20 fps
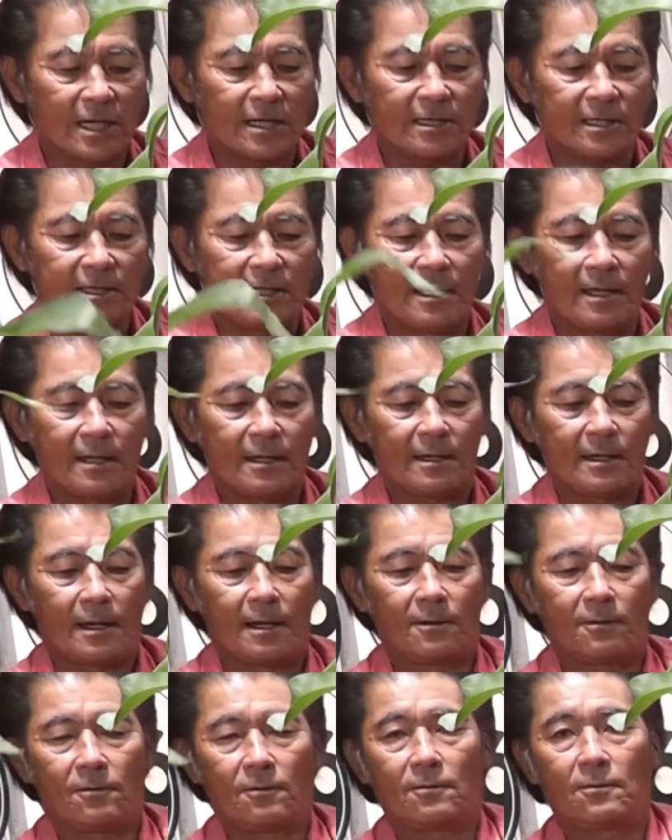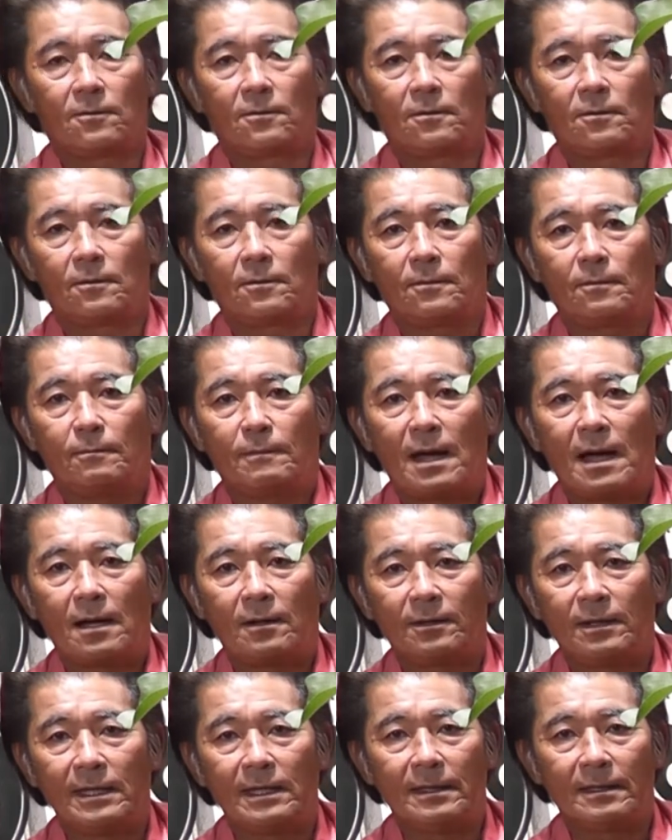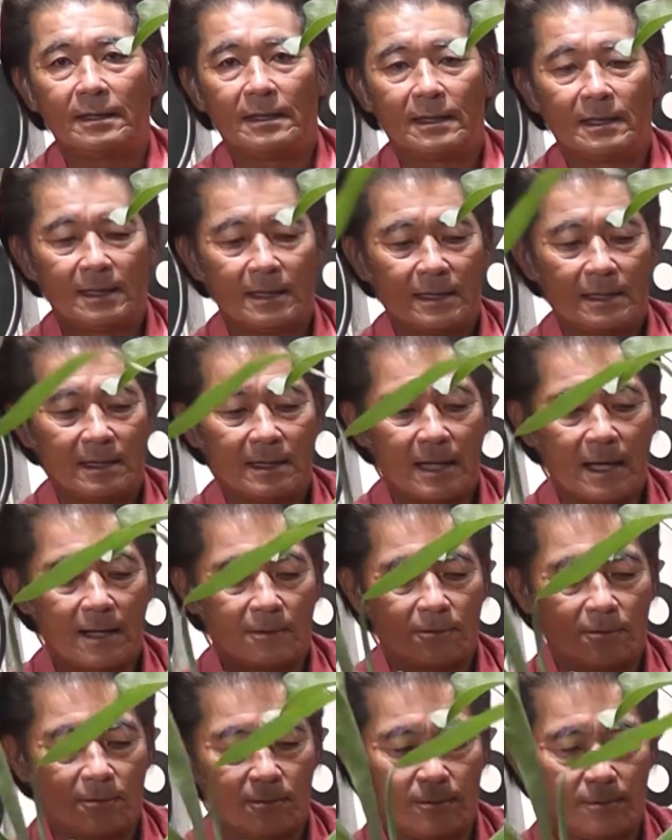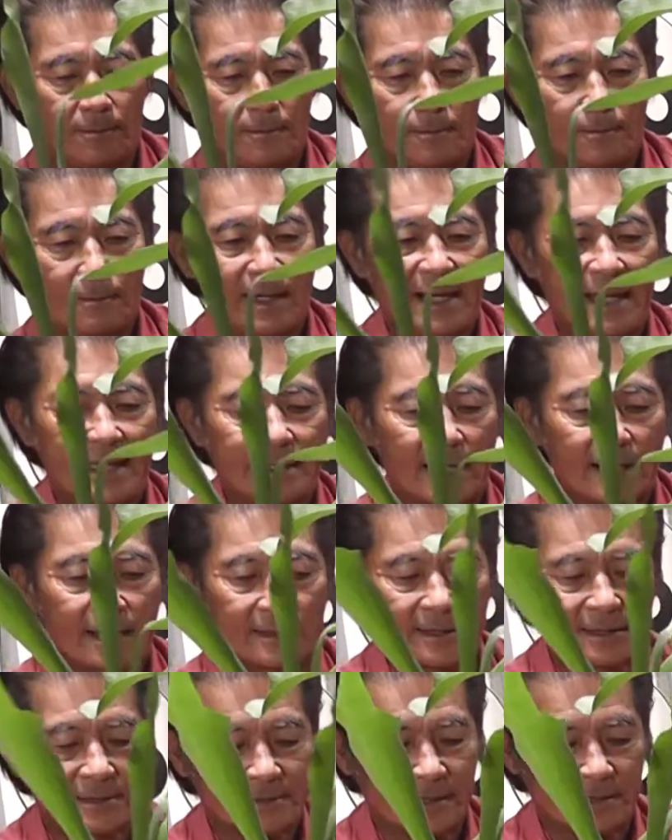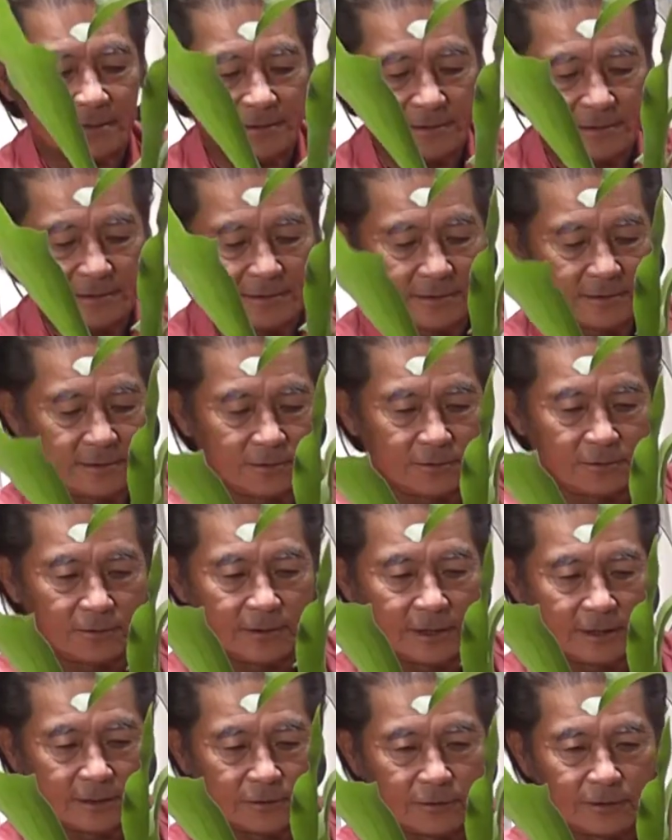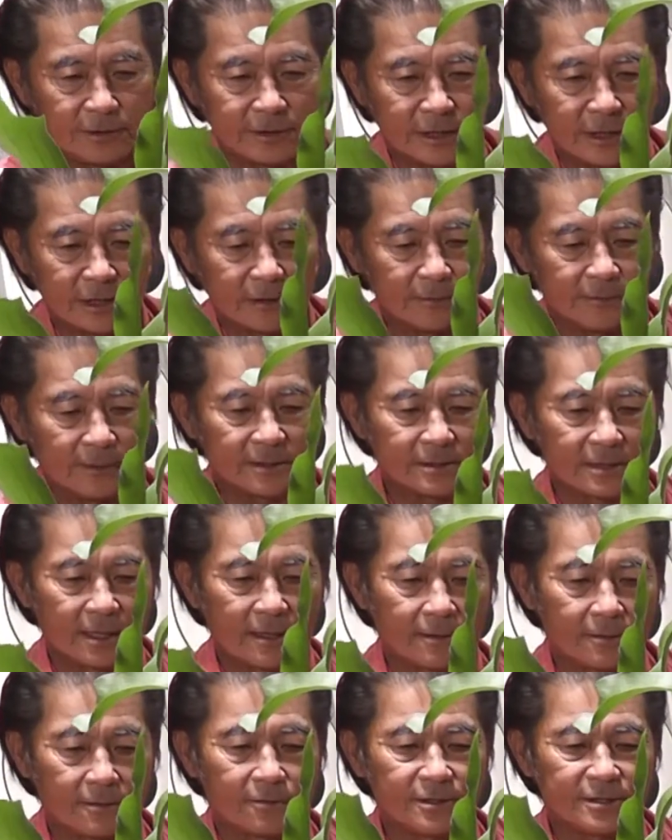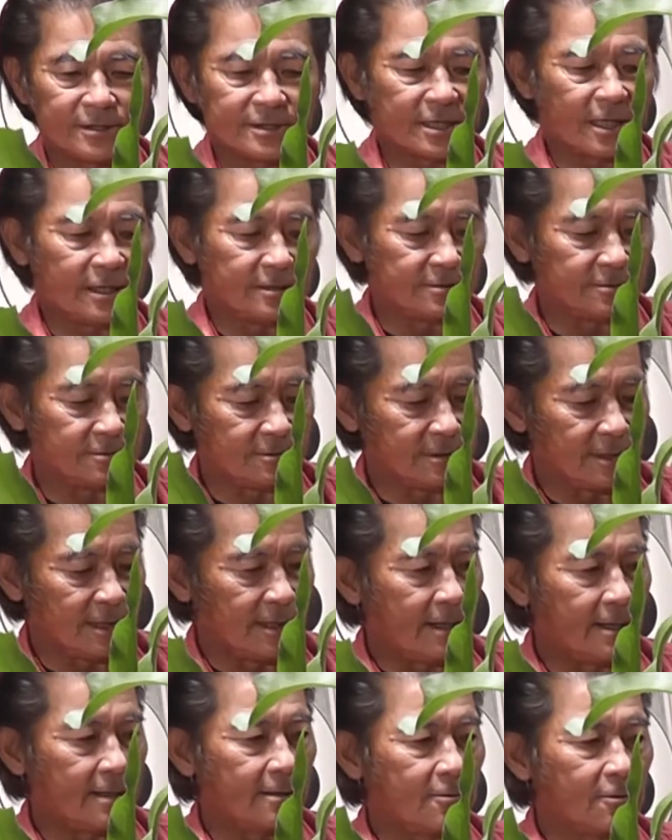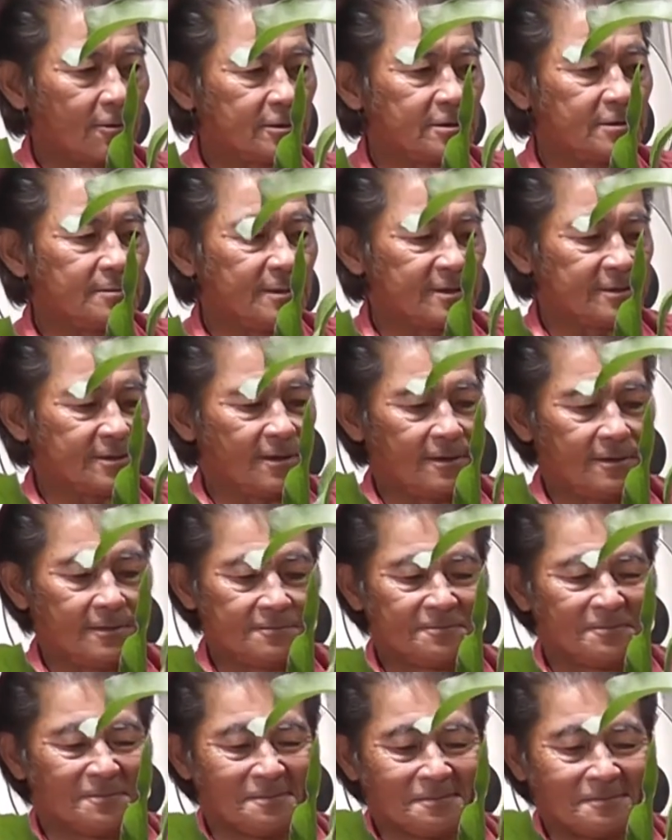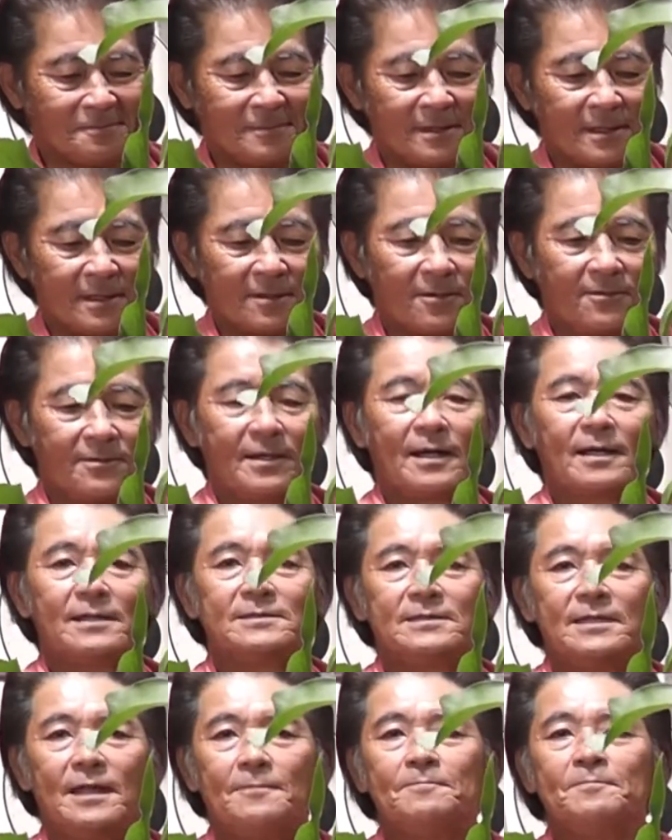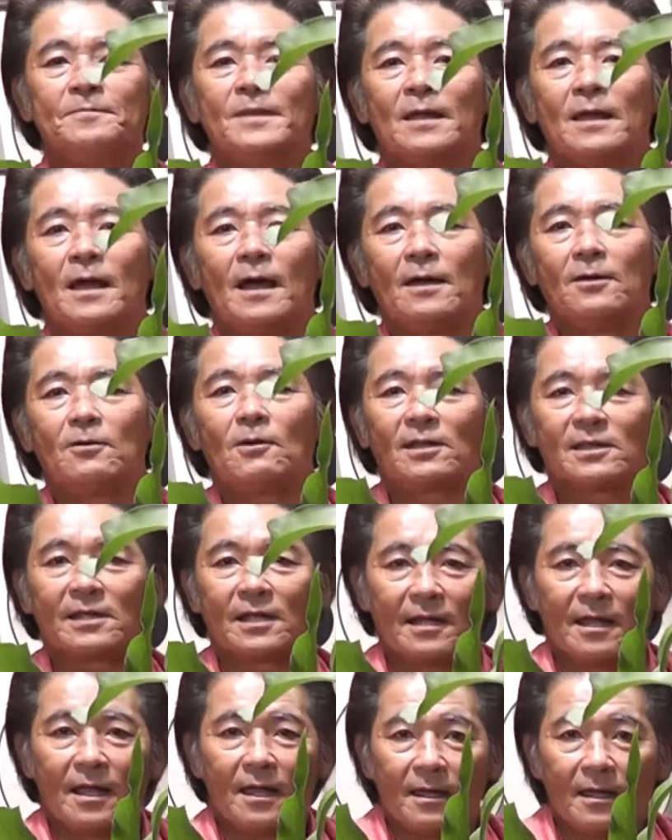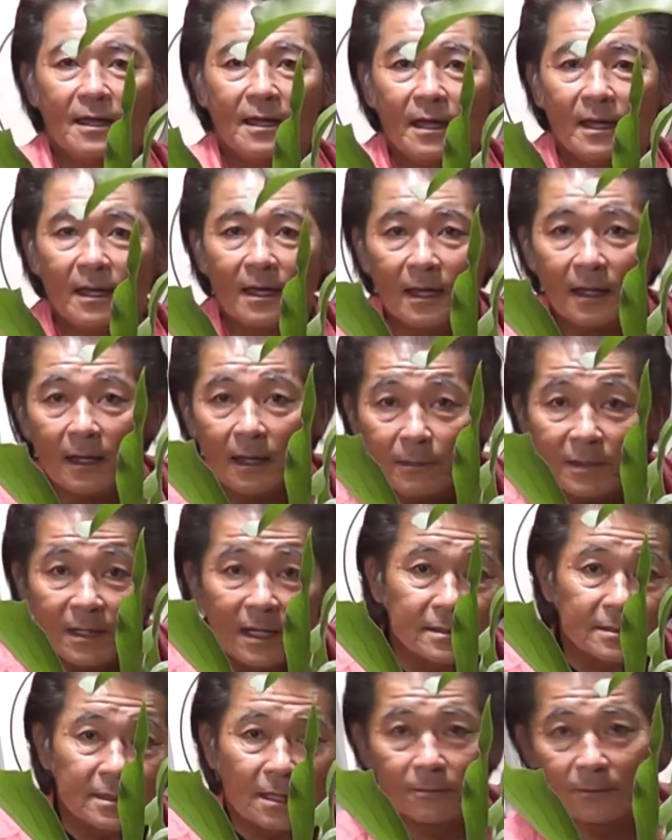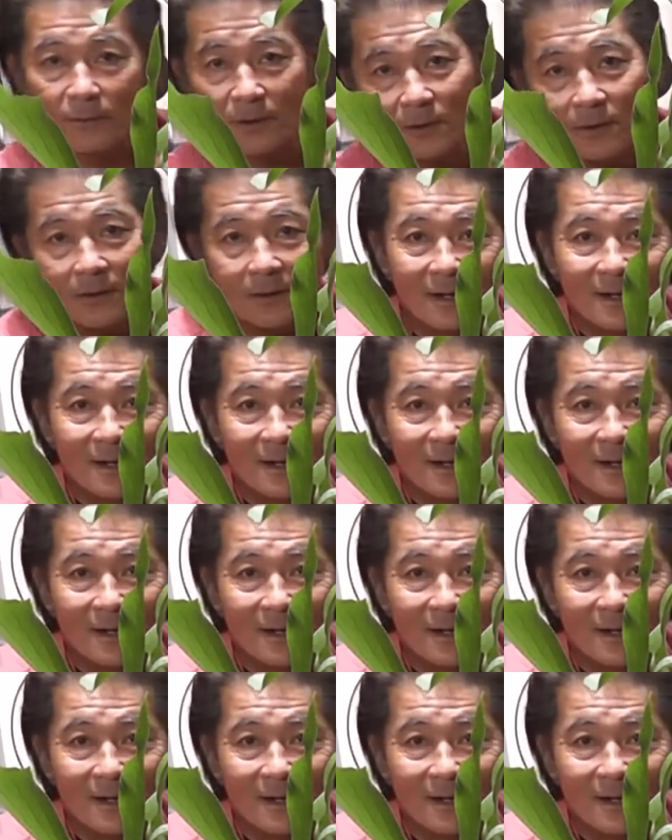にね、あのー、丸い、あのー、まな板ができたやつとりあえず取り付けてみましたこれしっかりするんでねこっちもそうこんな感じで、えー、よかったらね、えー、皆さんも